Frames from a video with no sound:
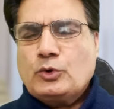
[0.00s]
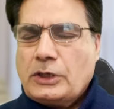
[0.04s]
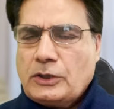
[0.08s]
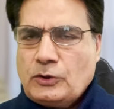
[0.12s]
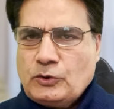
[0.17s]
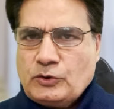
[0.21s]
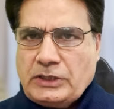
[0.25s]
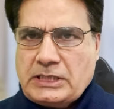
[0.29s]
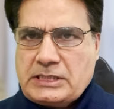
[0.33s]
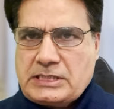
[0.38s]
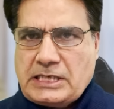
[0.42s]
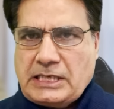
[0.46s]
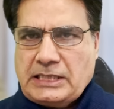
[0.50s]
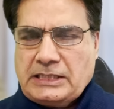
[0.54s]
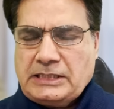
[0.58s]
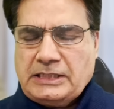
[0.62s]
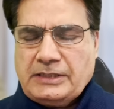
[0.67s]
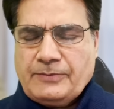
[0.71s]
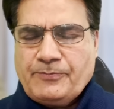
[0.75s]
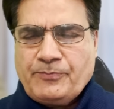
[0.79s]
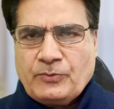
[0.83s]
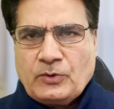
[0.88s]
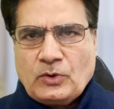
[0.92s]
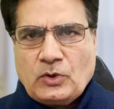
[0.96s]
पूरा होना
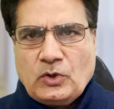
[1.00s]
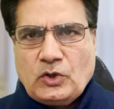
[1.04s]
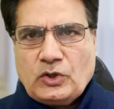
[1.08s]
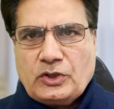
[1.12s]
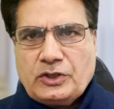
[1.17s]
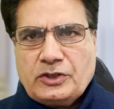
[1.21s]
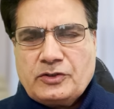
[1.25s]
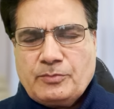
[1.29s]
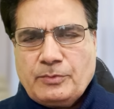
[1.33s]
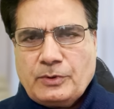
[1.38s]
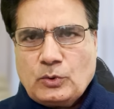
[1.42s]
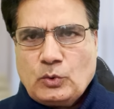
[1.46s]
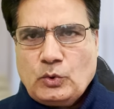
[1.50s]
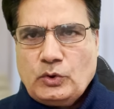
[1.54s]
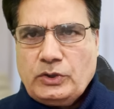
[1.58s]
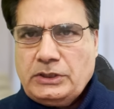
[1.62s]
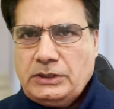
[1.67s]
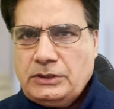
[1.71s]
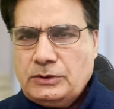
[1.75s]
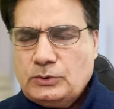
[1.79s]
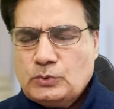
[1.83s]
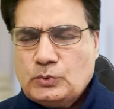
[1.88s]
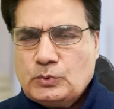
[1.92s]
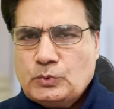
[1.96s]
चाहिए और इसमें
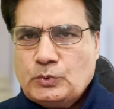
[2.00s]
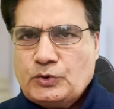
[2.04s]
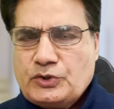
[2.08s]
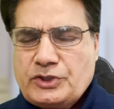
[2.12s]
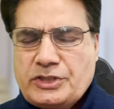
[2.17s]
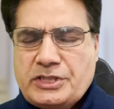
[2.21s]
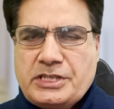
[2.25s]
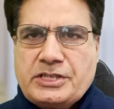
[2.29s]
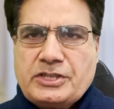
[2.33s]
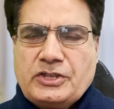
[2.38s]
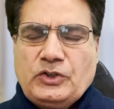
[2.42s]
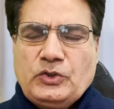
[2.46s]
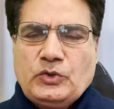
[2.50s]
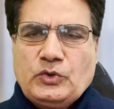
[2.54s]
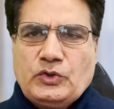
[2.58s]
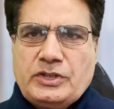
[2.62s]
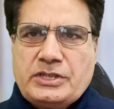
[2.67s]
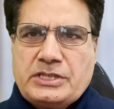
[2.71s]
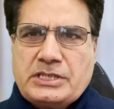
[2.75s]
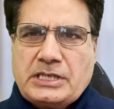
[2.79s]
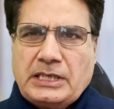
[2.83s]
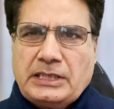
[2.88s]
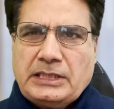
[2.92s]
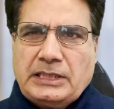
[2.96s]
कोई ऊंच नीच नहीं
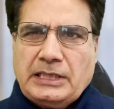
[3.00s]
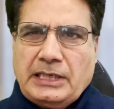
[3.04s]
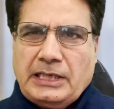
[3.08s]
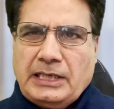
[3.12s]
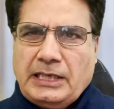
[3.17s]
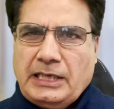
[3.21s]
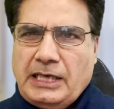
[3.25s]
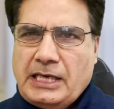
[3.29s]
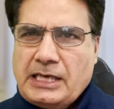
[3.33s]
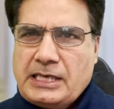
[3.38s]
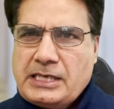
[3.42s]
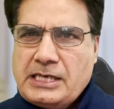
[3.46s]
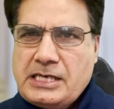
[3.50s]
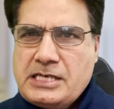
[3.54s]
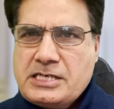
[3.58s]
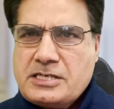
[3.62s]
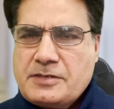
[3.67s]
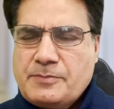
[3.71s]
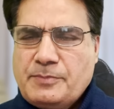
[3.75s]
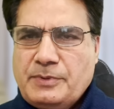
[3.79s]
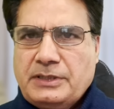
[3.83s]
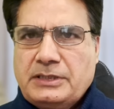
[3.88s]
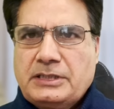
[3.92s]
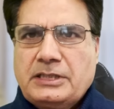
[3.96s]
होनी चाहिए एक
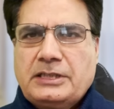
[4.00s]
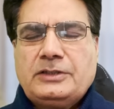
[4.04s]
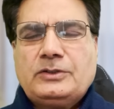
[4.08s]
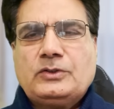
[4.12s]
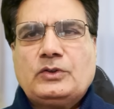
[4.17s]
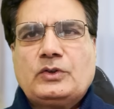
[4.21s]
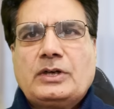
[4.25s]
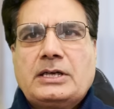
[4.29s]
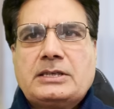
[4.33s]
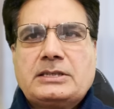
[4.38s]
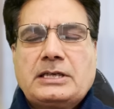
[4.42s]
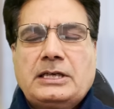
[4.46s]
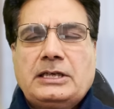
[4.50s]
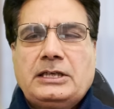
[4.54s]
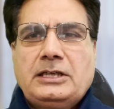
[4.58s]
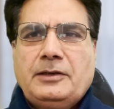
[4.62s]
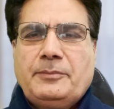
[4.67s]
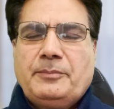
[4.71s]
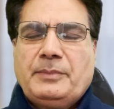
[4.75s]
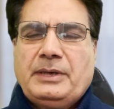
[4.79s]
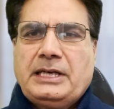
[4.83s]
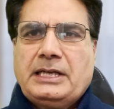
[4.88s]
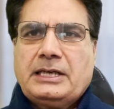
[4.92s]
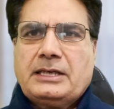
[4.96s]
इंच भी इधर नहीं होना
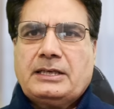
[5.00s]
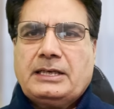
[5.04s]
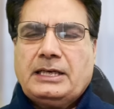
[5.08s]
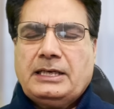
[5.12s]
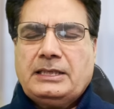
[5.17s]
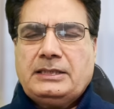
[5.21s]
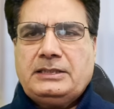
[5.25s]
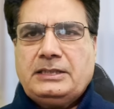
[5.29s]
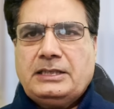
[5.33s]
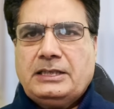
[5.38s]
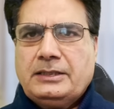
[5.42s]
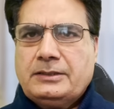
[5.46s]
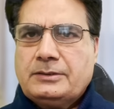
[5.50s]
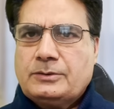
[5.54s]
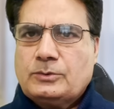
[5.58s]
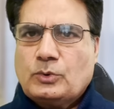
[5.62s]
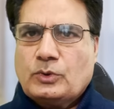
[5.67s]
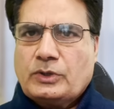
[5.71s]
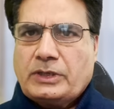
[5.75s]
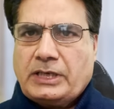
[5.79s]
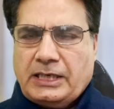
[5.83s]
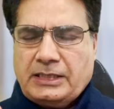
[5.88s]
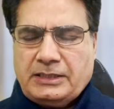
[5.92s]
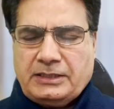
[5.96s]
चाहिए मैंने कह दिया
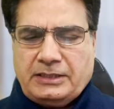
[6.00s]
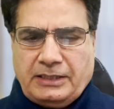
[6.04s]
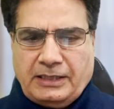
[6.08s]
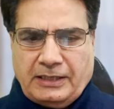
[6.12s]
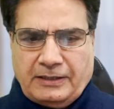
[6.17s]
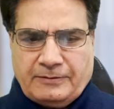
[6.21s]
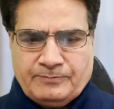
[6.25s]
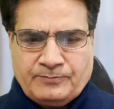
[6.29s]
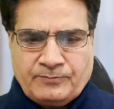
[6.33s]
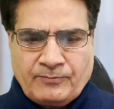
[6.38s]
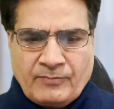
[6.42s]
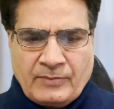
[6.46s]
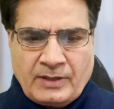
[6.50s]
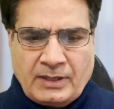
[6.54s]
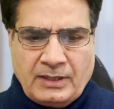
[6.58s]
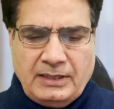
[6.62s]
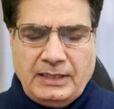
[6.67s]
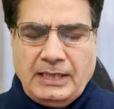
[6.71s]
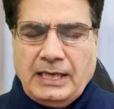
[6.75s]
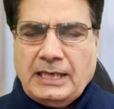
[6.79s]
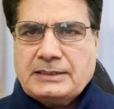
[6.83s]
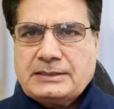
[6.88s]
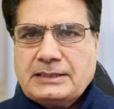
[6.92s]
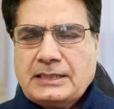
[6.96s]
तो कह दिया
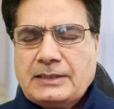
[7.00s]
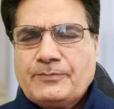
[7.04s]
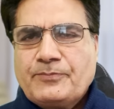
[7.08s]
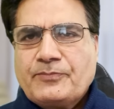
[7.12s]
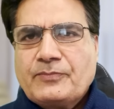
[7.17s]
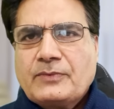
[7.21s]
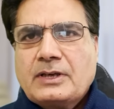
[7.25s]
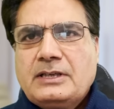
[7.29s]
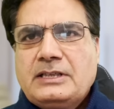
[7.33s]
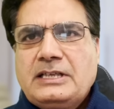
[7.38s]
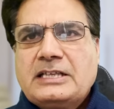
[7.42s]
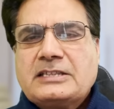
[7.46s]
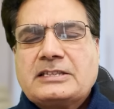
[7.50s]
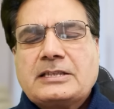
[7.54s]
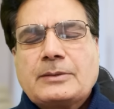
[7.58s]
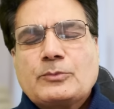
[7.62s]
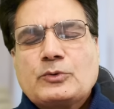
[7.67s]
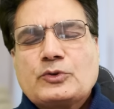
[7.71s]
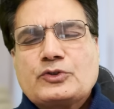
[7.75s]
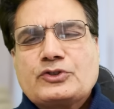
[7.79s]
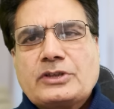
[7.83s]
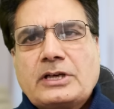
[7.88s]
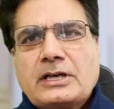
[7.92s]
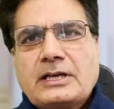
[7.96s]
लिहाजा ये
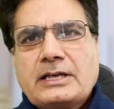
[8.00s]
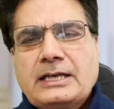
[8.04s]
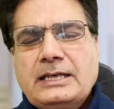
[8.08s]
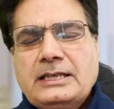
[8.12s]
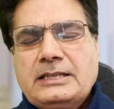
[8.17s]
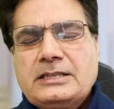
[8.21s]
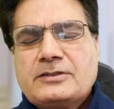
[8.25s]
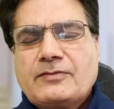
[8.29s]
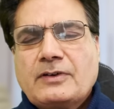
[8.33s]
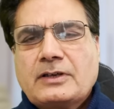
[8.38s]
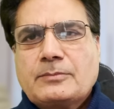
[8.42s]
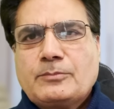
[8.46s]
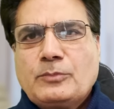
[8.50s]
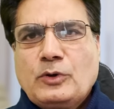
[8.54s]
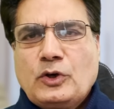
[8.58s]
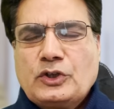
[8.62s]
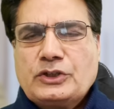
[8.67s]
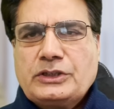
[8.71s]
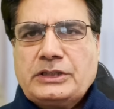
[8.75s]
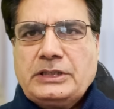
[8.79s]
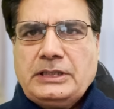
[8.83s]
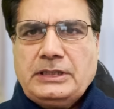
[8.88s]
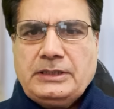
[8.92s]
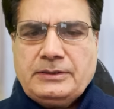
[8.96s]
सब कुछ चल रहा है इस वक्त
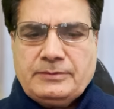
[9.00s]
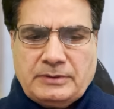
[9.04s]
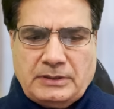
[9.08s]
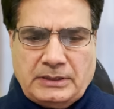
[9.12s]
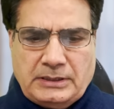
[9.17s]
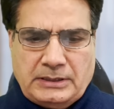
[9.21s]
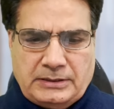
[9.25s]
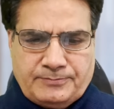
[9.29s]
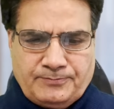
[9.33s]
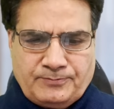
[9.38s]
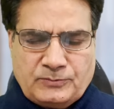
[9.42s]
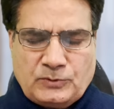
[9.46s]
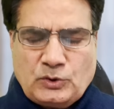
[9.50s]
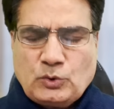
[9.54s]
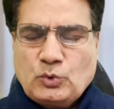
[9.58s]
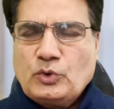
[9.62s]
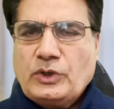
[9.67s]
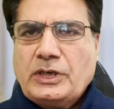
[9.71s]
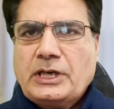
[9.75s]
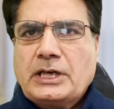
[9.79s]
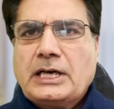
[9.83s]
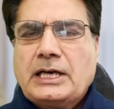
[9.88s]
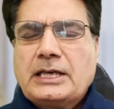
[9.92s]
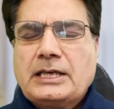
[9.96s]
बहुत ही
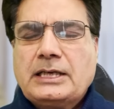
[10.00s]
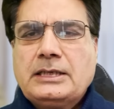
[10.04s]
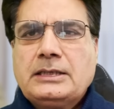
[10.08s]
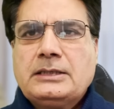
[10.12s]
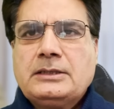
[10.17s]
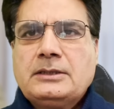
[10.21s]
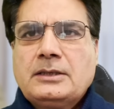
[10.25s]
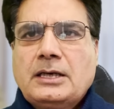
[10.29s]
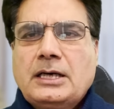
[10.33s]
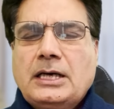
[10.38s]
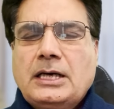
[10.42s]
तरून खाना